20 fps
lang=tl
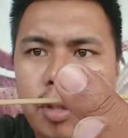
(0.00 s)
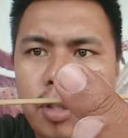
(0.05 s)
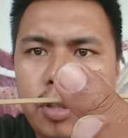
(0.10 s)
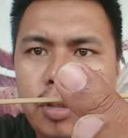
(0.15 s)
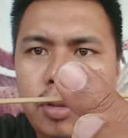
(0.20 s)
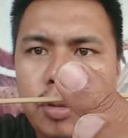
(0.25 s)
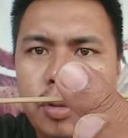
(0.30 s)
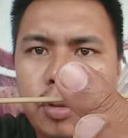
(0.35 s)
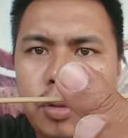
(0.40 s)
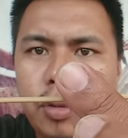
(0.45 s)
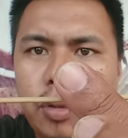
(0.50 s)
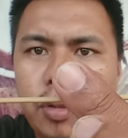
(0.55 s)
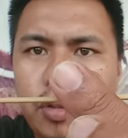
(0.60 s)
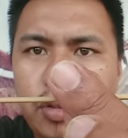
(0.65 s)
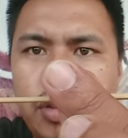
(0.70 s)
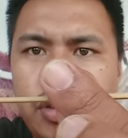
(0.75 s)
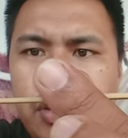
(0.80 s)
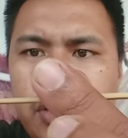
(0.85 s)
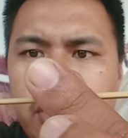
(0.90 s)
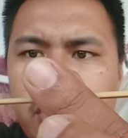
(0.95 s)

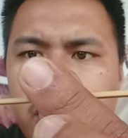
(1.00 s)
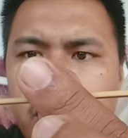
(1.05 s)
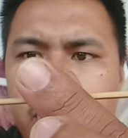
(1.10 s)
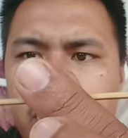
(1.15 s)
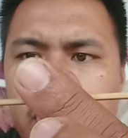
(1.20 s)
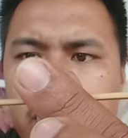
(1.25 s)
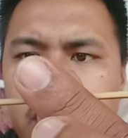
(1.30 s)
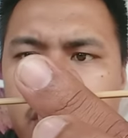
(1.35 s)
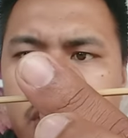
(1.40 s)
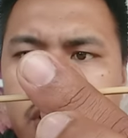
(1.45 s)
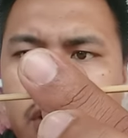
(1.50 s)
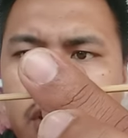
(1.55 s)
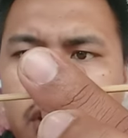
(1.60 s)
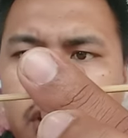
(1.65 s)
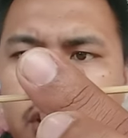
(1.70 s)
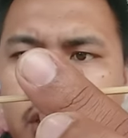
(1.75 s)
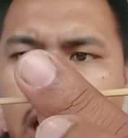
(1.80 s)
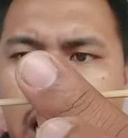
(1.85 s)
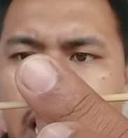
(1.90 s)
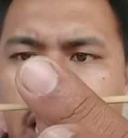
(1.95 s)
versus
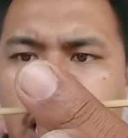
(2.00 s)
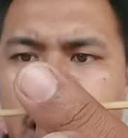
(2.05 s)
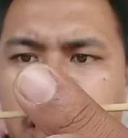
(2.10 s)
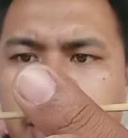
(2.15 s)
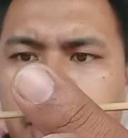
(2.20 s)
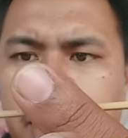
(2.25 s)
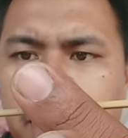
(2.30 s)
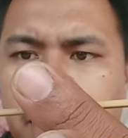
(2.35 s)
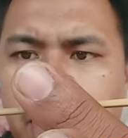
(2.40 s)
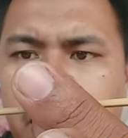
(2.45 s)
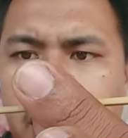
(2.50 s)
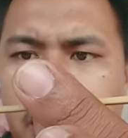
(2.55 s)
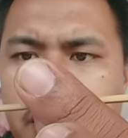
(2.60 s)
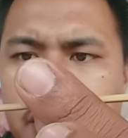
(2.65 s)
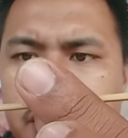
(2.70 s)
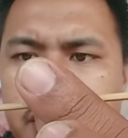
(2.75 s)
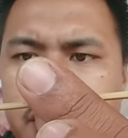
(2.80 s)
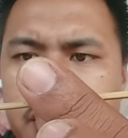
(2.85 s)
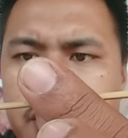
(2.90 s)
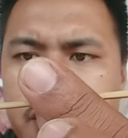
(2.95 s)
tala,
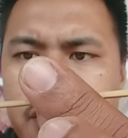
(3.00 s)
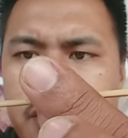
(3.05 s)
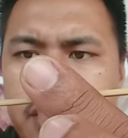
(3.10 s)
sibulain.